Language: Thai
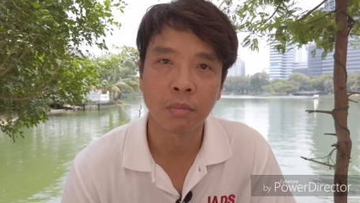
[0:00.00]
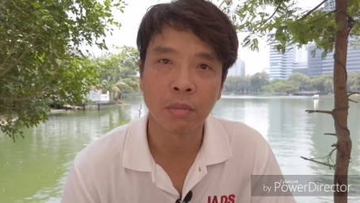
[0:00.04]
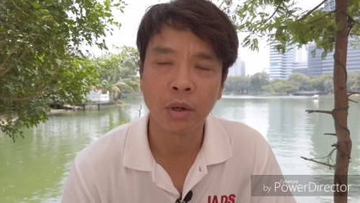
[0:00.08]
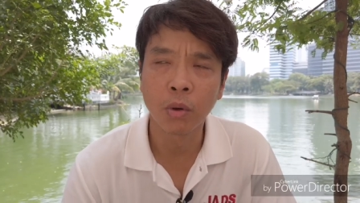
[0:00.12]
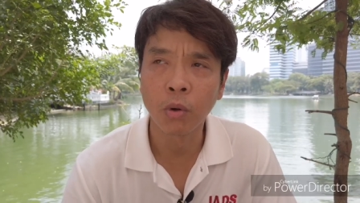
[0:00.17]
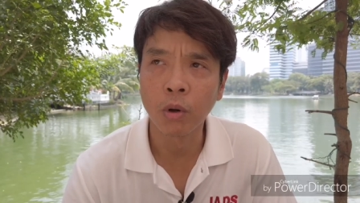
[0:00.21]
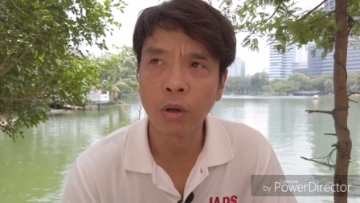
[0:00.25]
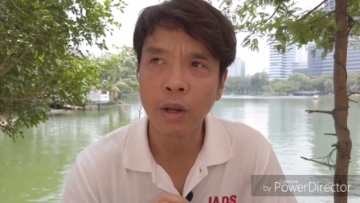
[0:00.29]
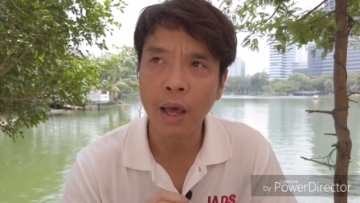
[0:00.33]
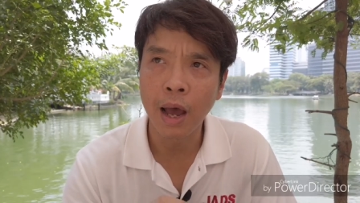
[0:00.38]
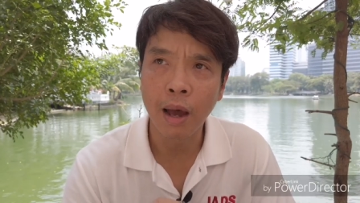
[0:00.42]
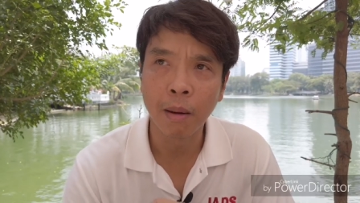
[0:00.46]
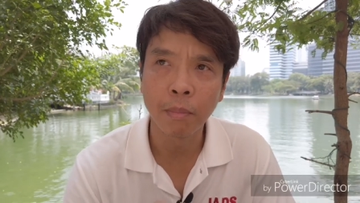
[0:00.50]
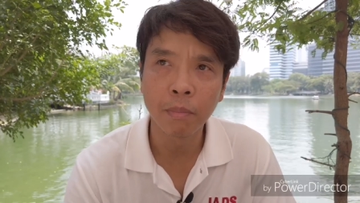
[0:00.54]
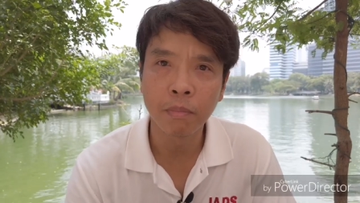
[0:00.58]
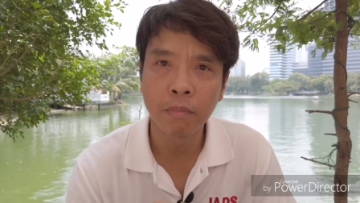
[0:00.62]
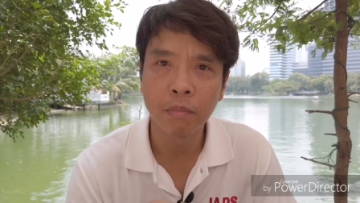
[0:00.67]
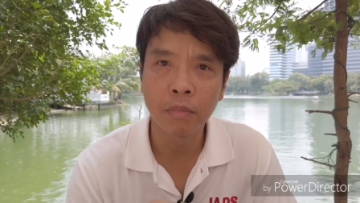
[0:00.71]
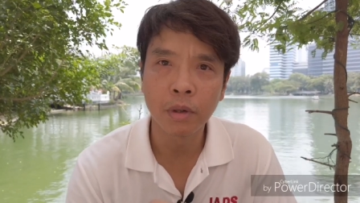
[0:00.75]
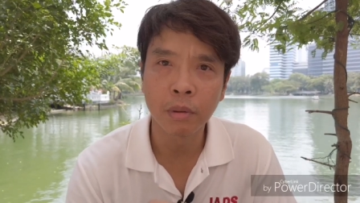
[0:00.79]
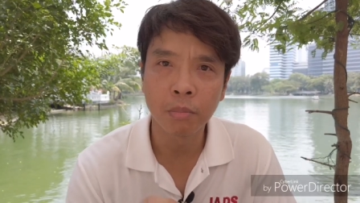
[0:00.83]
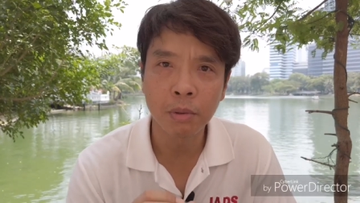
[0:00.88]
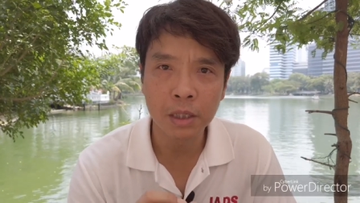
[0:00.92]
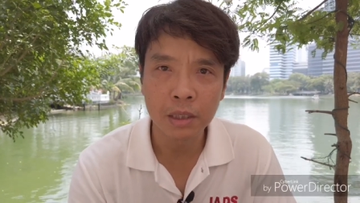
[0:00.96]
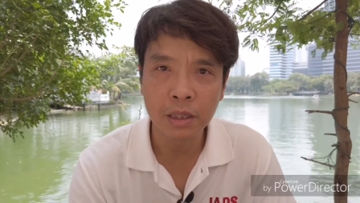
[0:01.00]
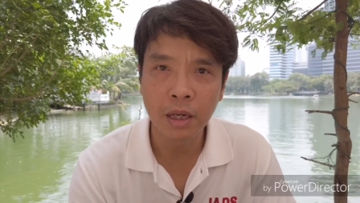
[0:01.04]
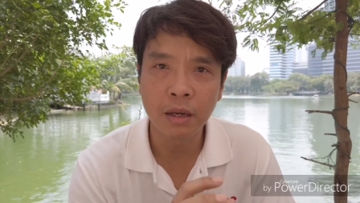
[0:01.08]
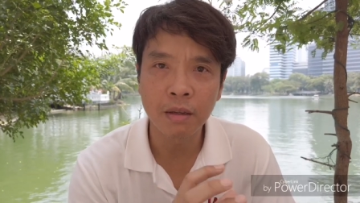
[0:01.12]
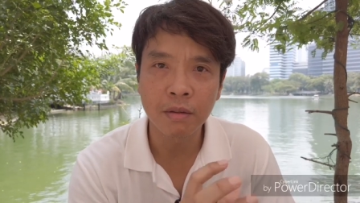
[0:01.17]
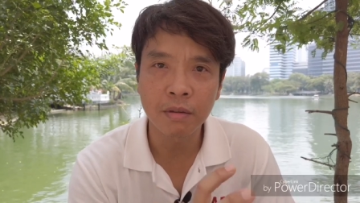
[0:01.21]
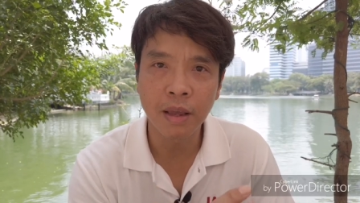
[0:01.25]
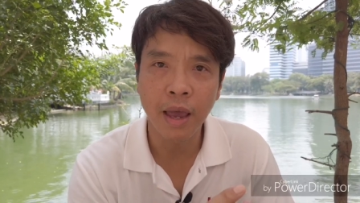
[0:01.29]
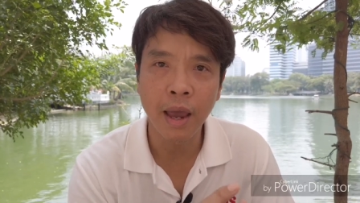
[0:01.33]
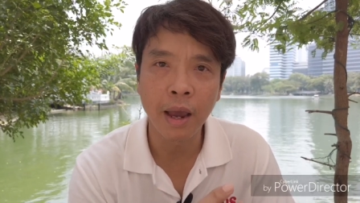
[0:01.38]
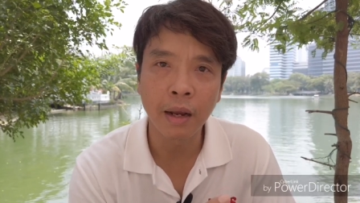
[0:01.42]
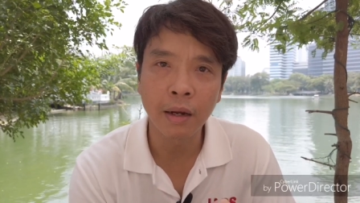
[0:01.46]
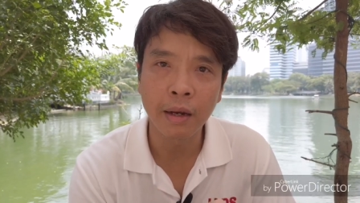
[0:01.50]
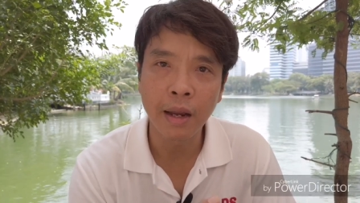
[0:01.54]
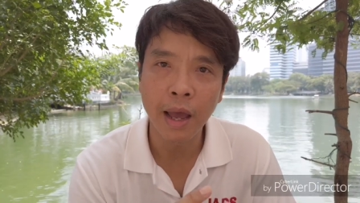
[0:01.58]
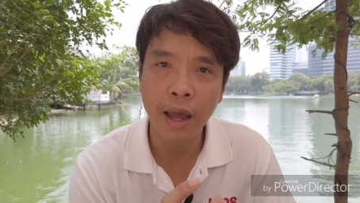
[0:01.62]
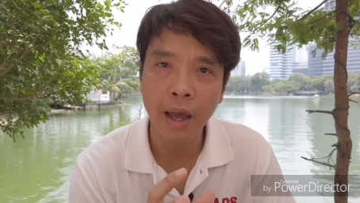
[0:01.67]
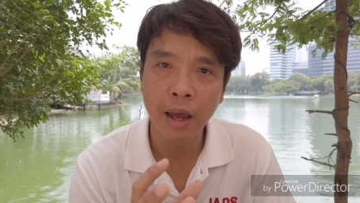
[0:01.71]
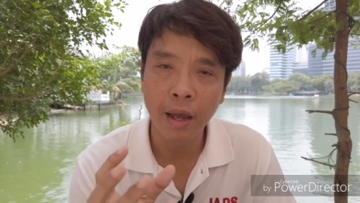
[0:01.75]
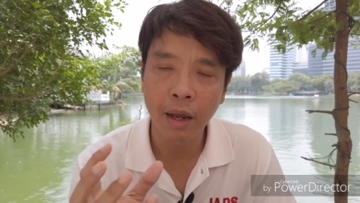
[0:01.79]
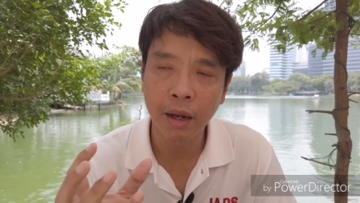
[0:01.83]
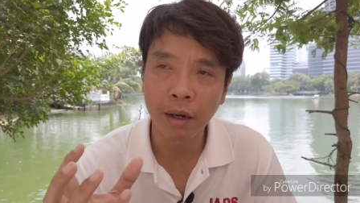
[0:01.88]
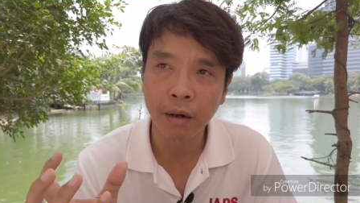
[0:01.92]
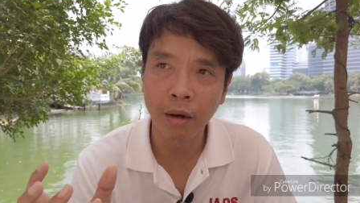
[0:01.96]
มีคนถามเออไปใช้แสงแด
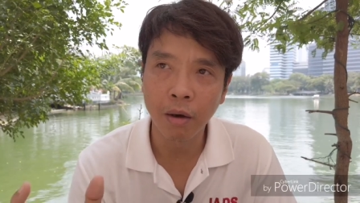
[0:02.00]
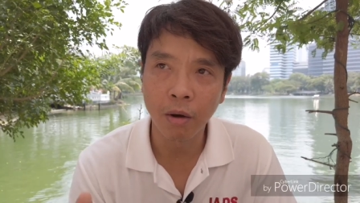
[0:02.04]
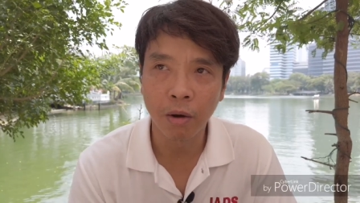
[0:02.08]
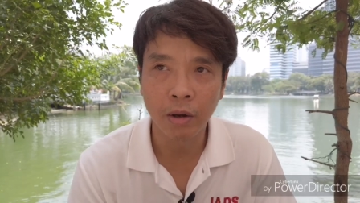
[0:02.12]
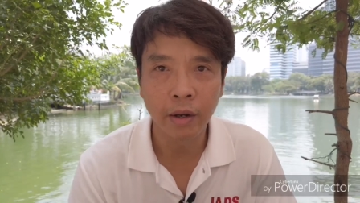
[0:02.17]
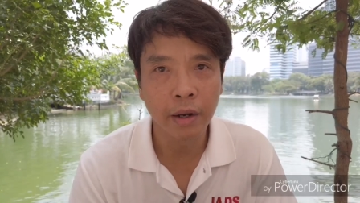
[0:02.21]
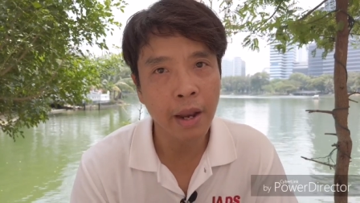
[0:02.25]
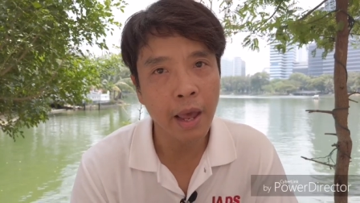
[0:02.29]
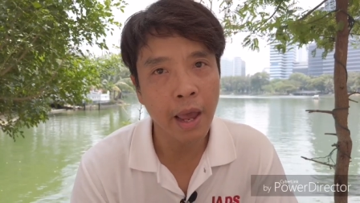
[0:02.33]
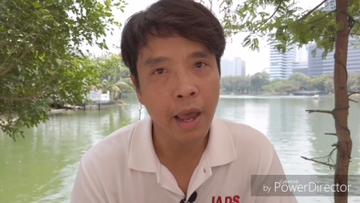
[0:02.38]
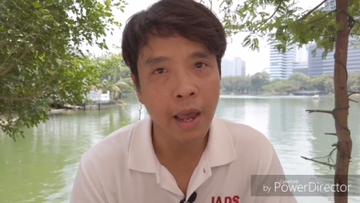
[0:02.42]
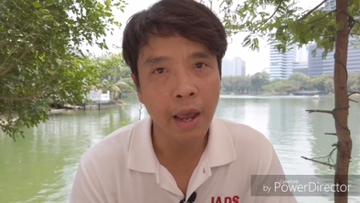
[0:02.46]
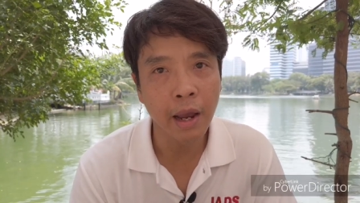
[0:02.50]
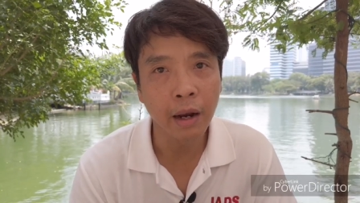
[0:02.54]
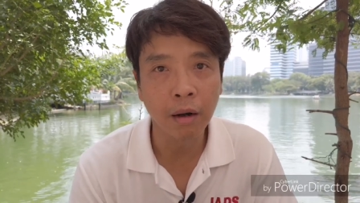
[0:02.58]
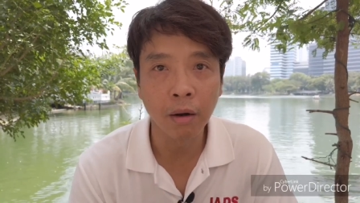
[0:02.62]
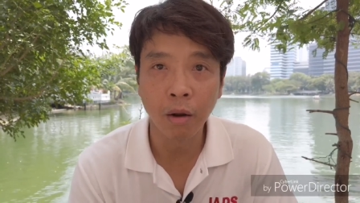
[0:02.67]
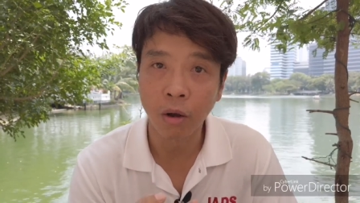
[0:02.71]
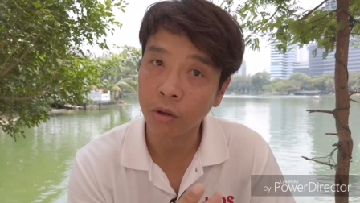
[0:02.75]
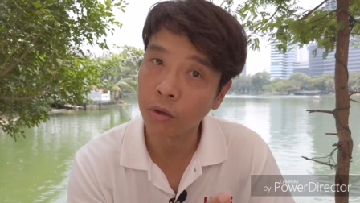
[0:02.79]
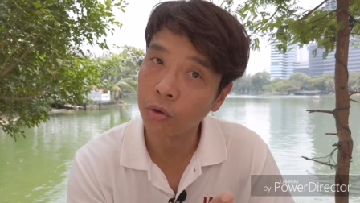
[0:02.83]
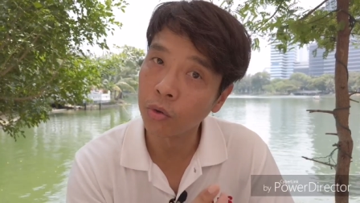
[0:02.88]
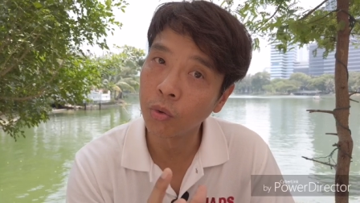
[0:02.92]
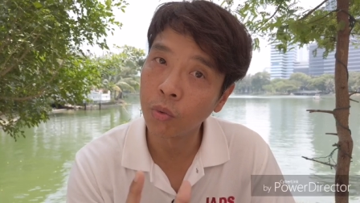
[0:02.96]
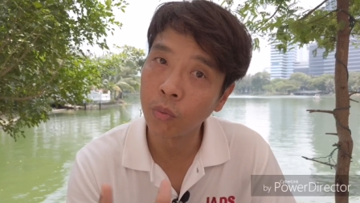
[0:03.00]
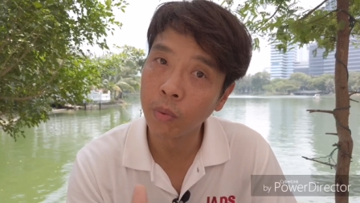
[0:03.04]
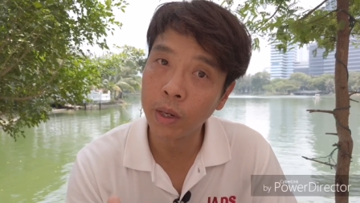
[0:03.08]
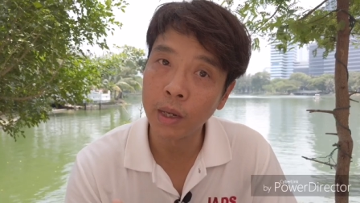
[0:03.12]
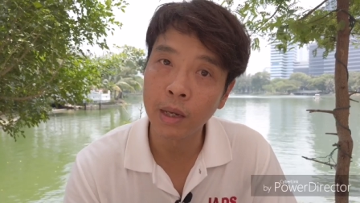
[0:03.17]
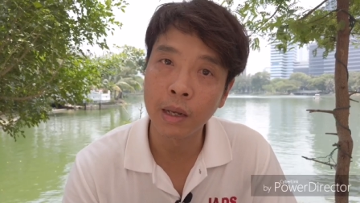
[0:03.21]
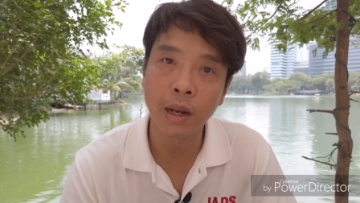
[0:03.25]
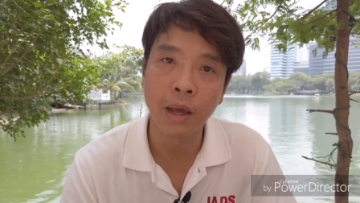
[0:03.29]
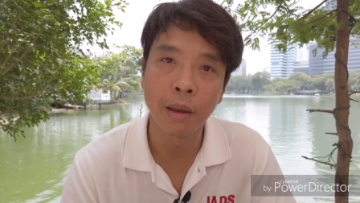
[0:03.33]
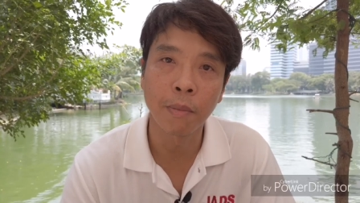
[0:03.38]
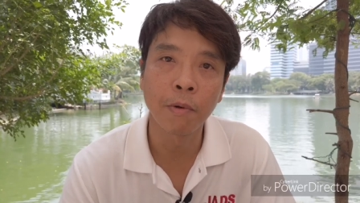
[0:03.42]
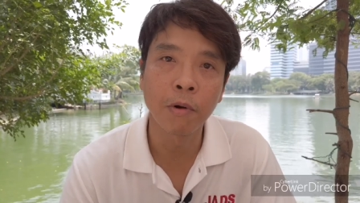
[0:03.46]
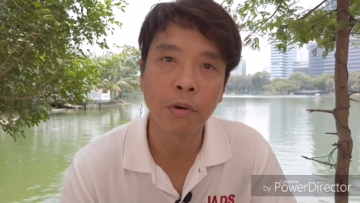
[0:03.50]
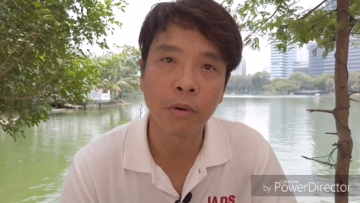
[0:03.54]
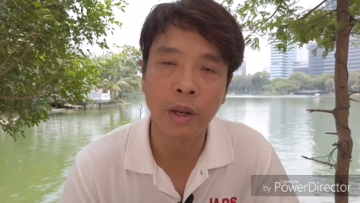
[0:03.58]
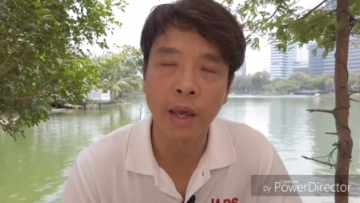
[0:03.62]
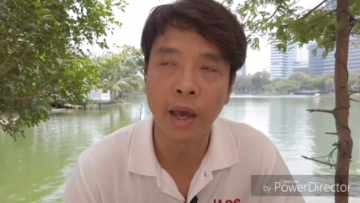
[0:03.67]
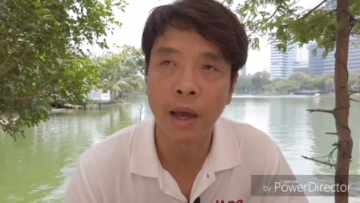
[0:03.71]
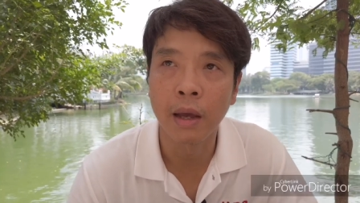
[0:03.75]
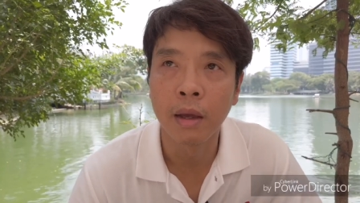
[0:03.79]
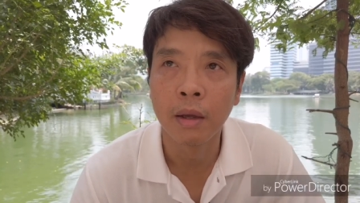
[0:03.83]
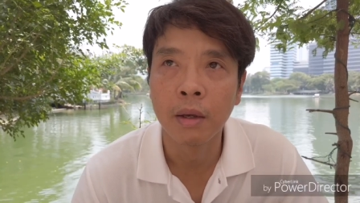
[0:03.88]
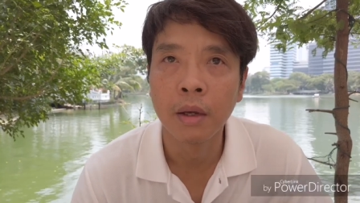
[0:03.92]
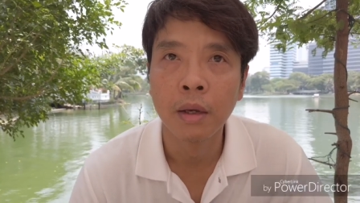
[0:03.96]
ง หลอดแดง หลอด UV อะไรพวก
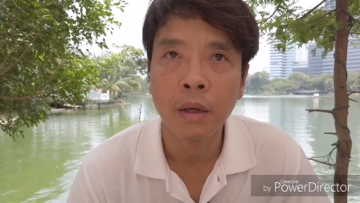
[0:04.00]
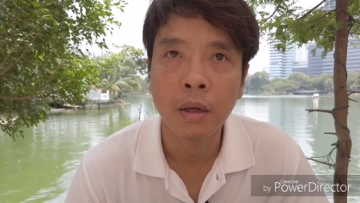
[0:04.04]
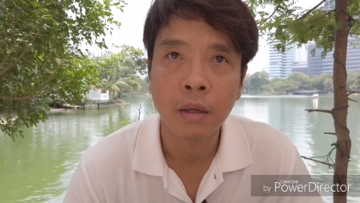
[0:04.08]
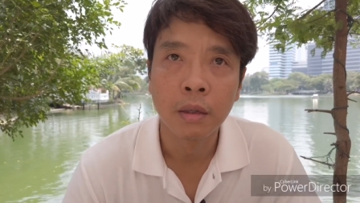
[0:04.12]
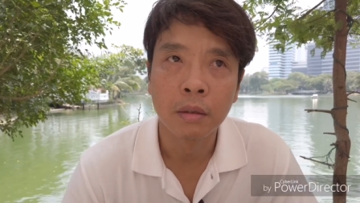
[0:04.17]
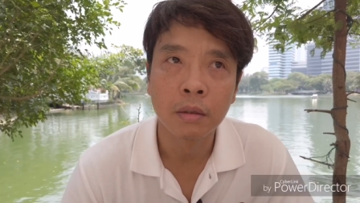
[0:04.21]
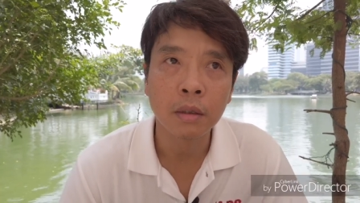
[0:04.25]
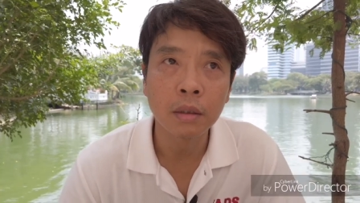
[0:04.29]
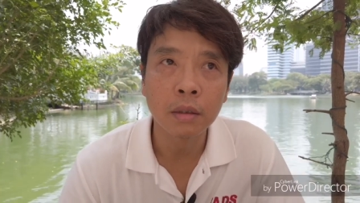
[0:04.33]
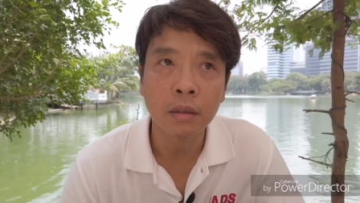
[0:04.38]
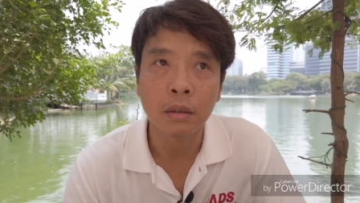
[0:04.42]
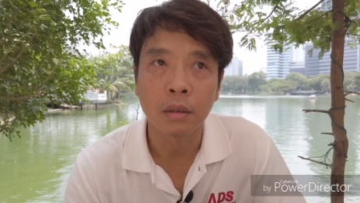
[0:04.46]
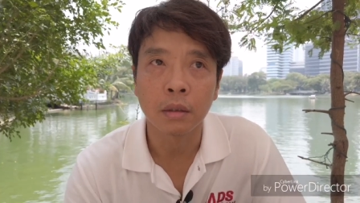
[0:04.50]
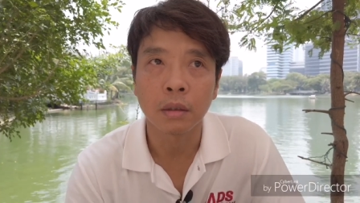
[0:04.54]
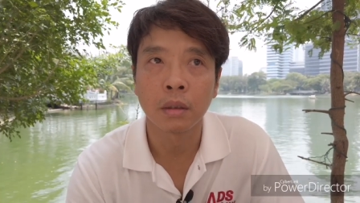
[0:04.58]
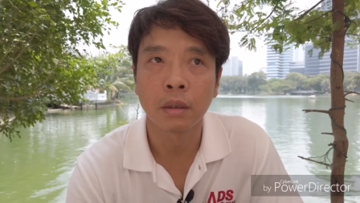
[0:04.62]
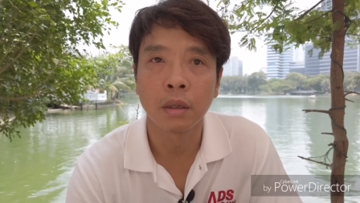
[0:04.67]
เนี้ยซึ่ง